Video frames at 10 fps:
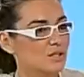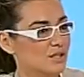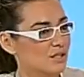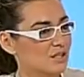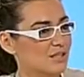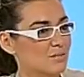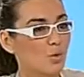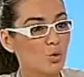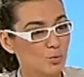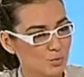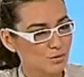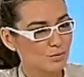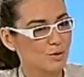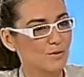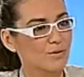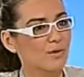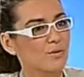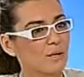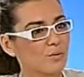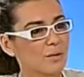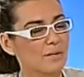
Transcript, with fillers: tres módulos, por decirlo de alguna